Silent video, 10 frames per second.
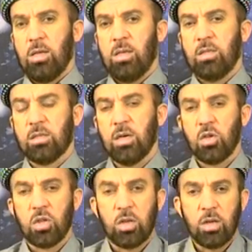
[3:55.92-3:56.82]

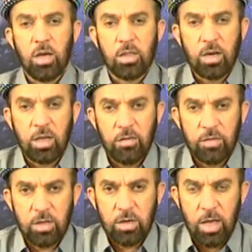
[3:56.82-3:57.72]
انسانش دنیای يدرك
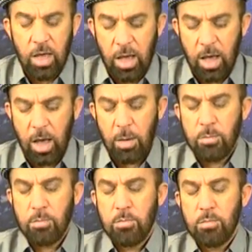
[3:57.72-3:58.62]
هفتن
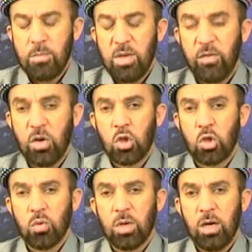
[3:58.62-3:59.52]
همی وان
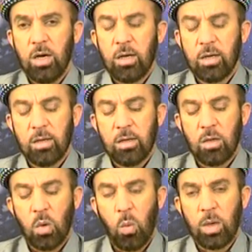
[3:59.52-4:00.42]
شولا
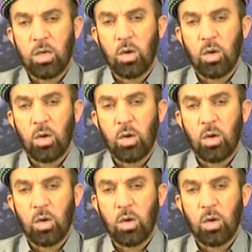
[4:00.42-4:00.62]
وکی